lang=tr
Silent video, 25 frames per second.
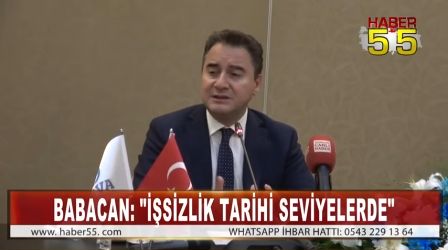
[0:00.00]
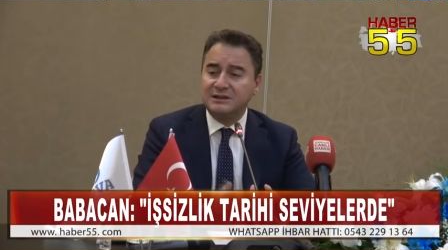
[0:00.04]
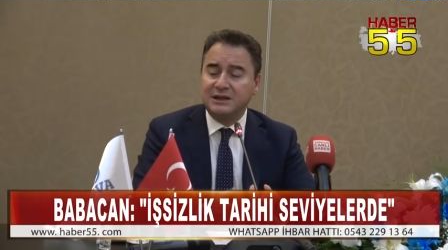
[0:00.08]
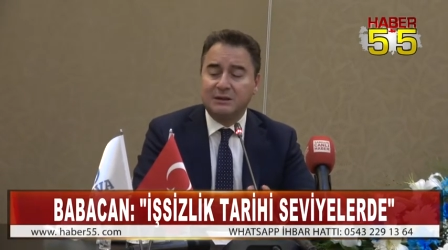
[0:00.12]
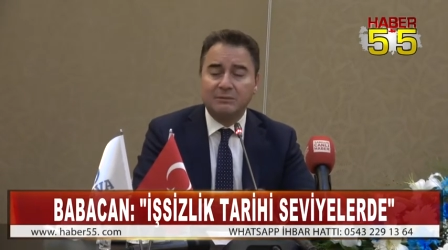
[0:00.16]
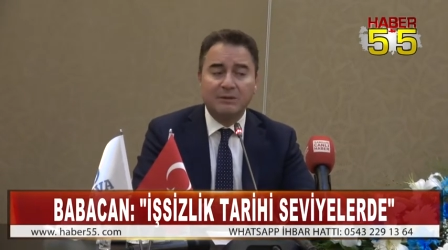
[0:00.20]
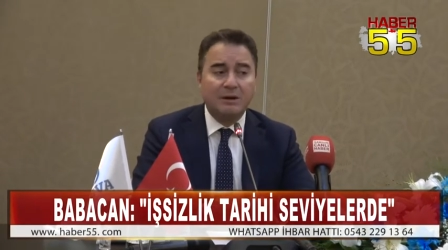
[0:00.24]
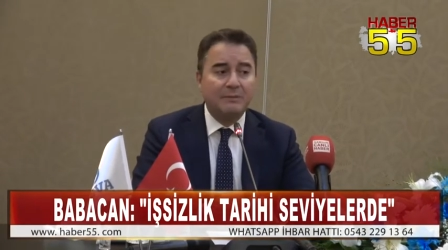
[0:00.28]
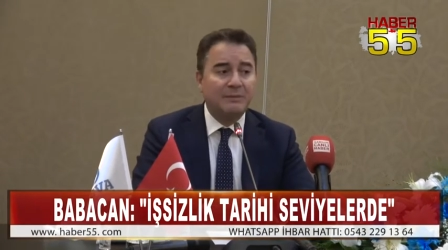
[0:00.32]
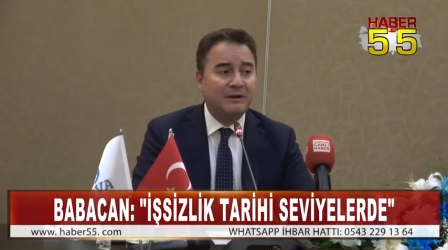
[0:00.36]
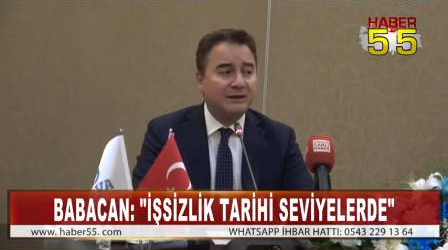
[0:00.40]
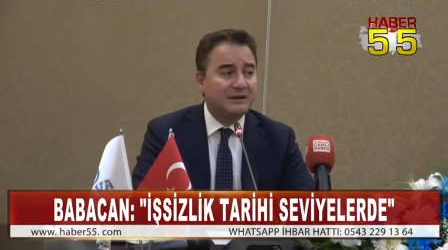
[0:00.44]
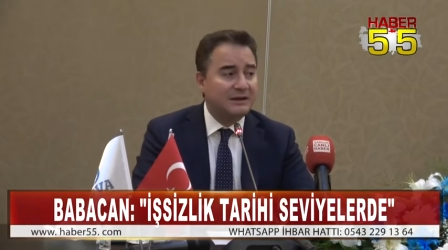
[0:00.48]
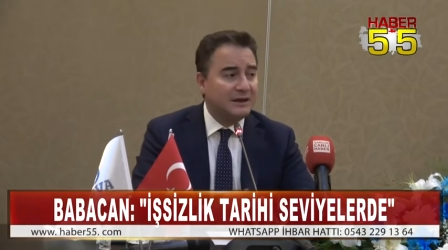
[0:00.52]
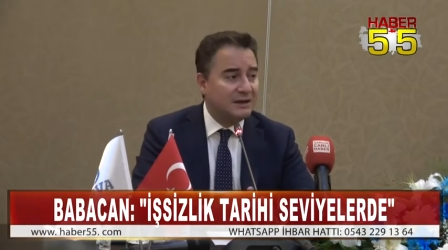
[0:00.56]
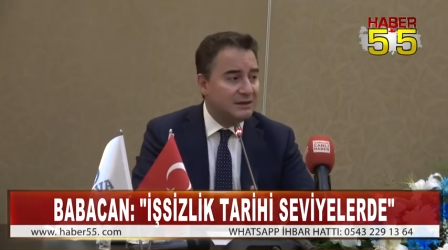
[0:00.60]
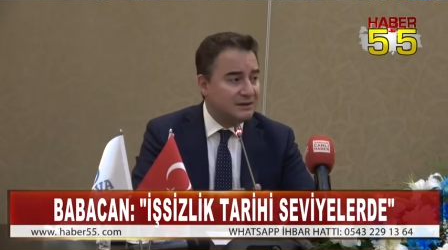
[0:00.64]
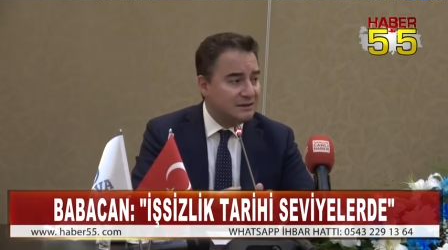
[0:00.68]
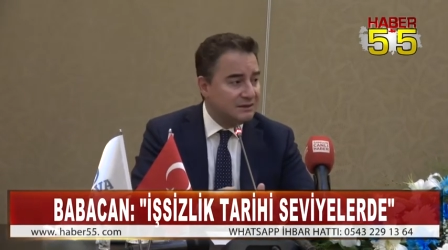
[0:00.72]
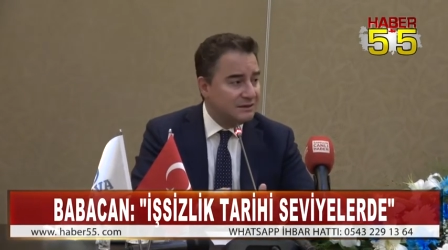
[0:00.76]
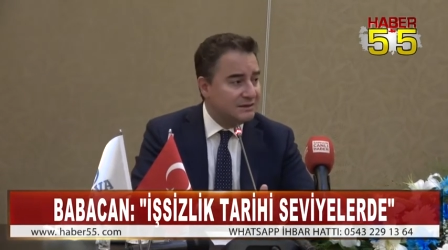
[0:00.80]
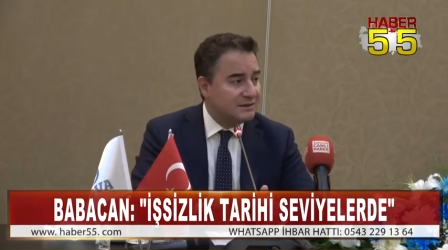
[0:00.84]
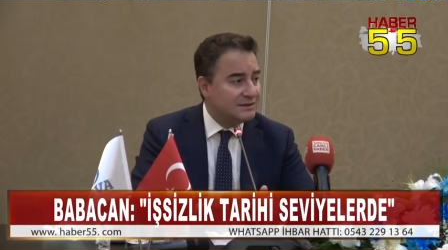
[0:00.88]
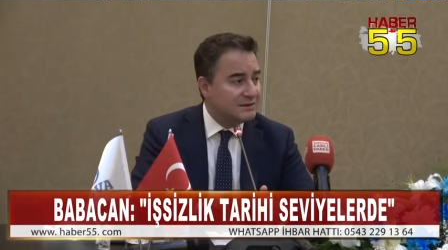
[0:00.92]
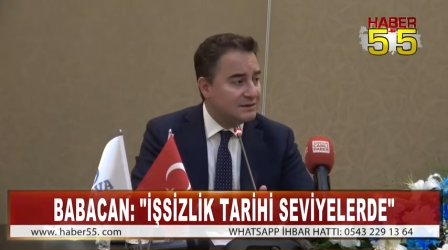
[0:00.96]
tamamen
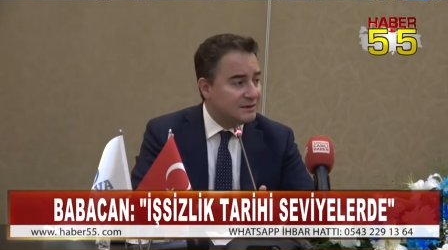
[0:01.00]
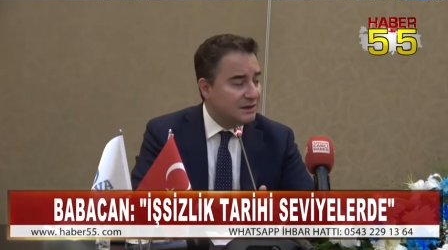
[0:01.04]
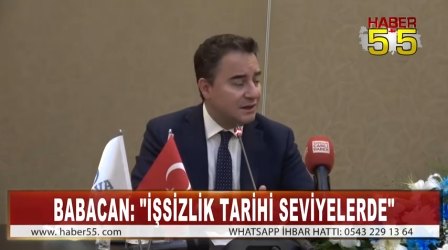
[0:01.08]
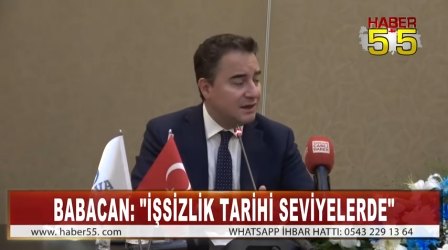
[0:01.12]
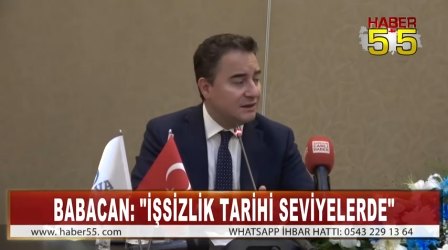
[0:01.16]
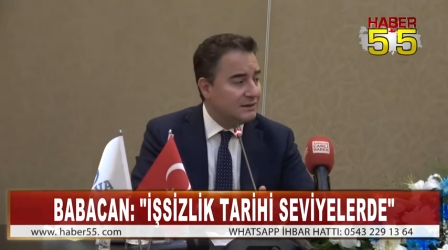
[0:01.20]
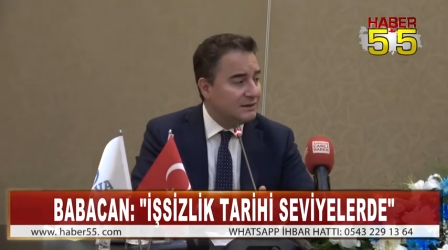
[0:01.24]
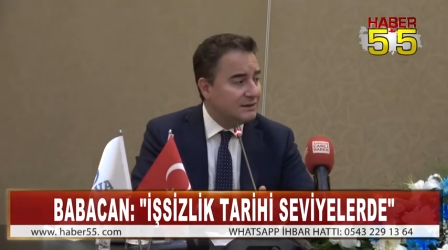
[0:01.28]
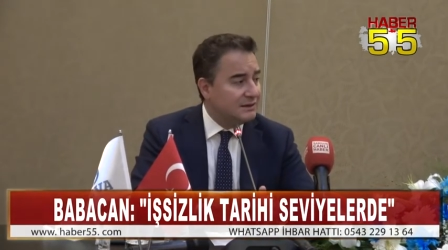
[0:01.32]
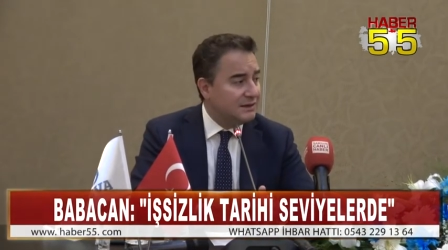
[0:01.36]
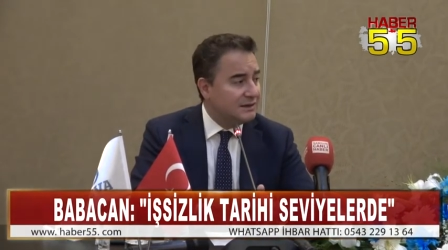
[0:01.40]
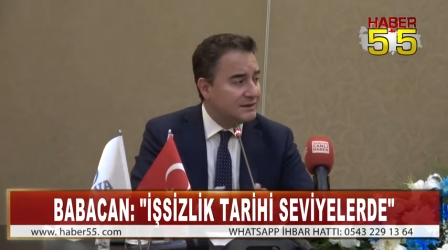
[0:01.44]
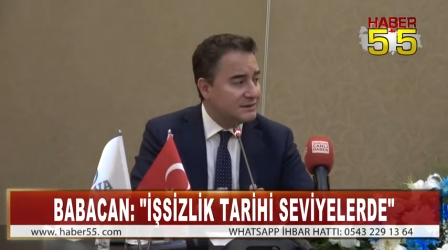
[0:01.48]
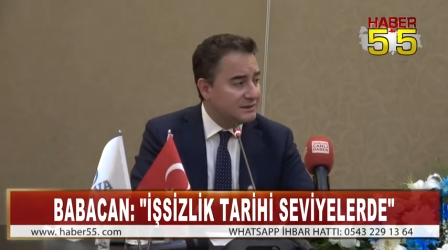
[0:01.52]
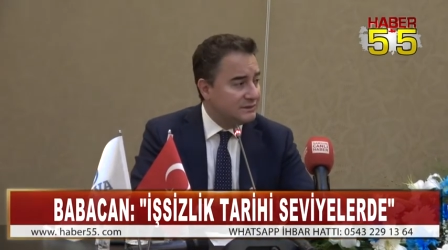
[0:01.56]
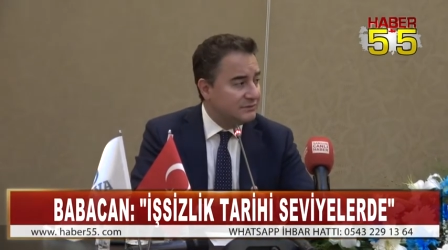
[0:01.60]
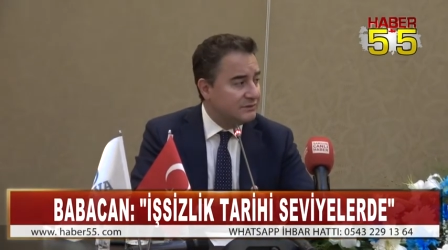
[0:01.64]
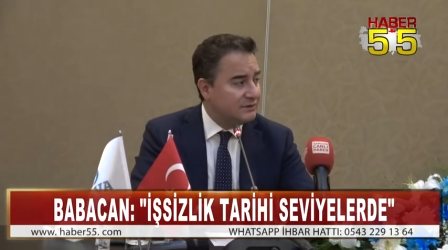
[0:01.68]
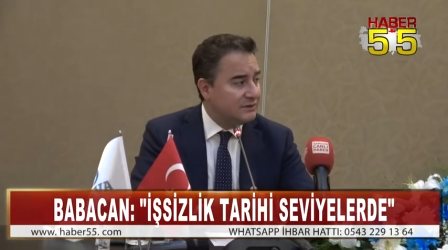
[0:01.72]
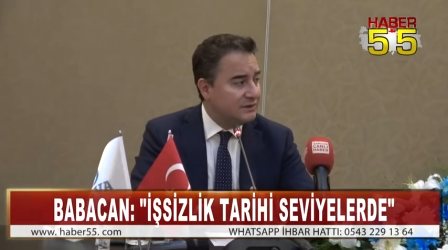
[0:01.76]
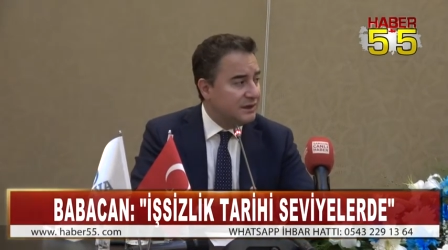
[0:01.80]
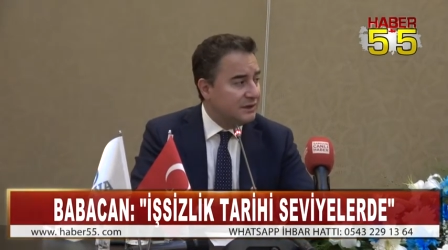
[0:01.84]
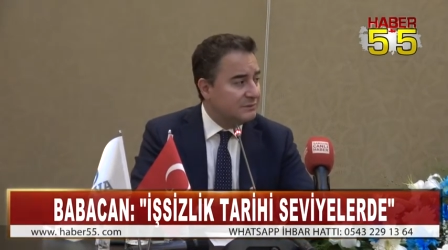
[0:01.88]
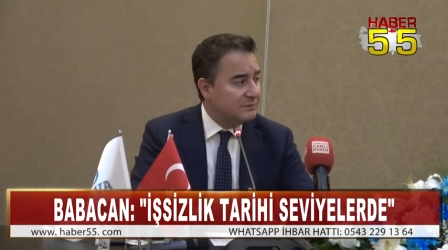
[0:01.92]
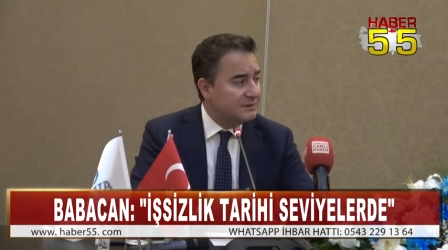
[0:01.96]
gelirinin adeta
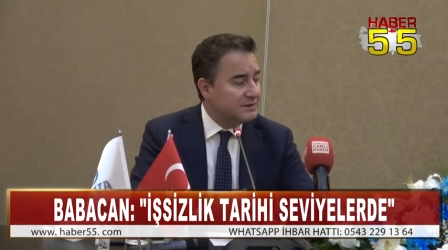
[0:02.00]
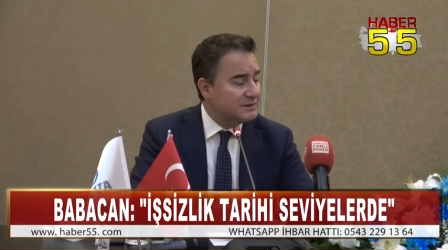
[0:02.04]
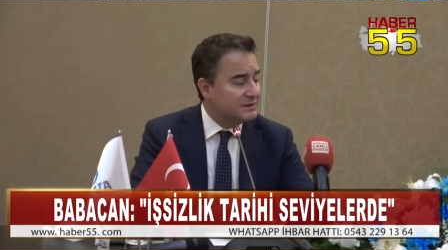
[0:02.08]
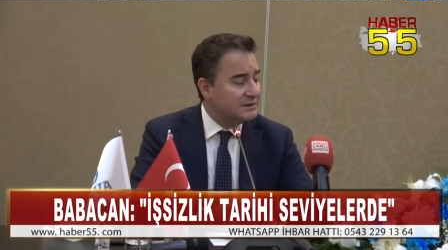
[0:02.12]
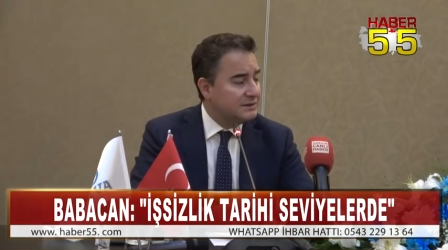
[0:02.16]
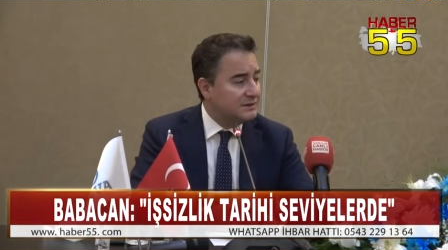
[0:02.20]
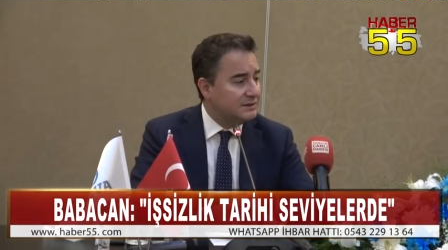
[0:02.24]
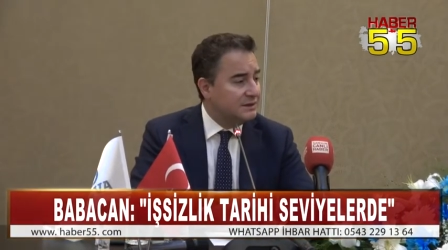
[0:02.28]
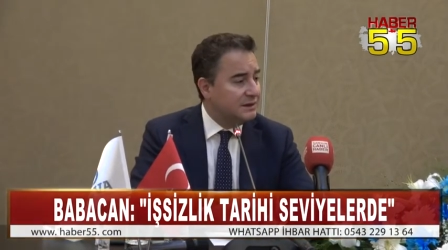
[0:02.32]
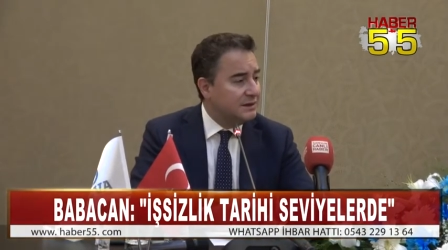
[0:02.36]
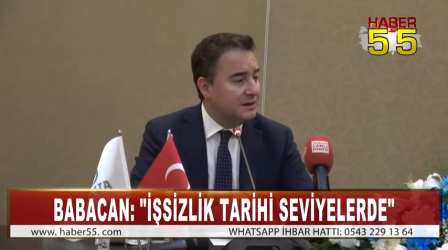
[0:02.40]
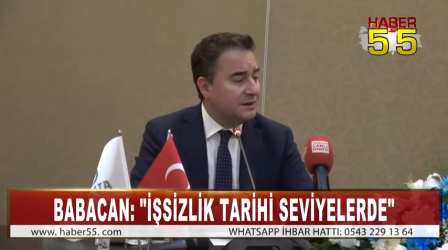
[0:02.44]
sıfırlanması,